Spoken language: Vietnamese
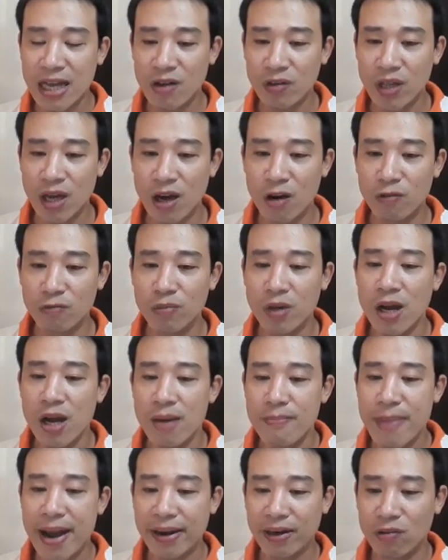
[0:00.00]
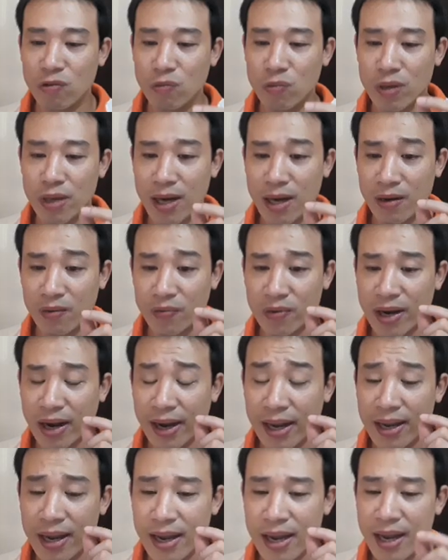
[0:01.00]
giao thông, bạn cũng cần
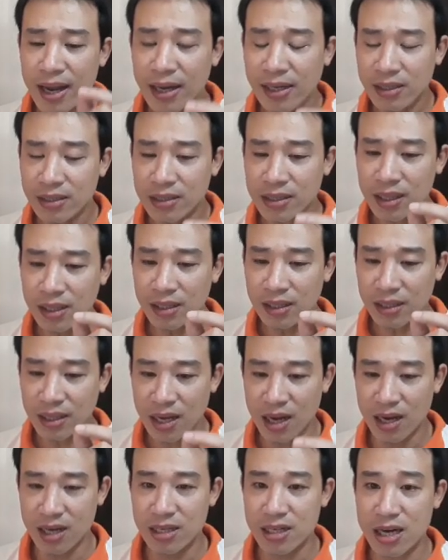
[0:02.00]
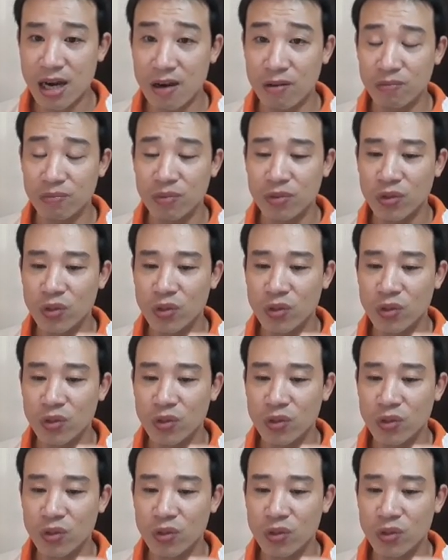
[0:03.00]
phải hết sức thận trọng.